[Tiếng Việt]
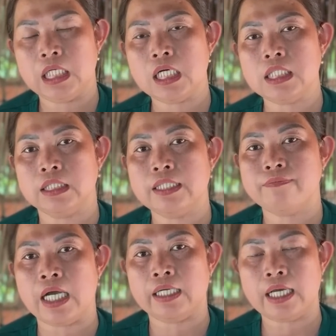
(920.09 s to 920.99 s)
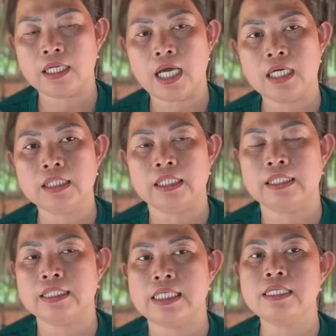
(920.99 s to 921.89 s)
có những cái phần căn lớn thì người
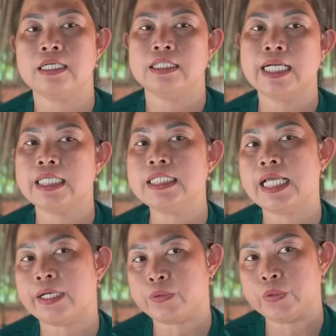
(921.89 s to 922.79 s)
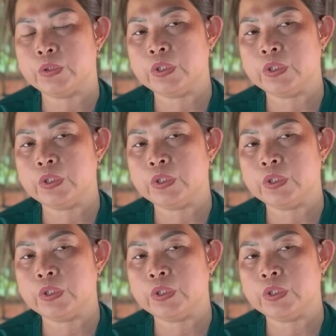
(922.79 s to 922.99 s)
ta sẽ nhìn ra với nhau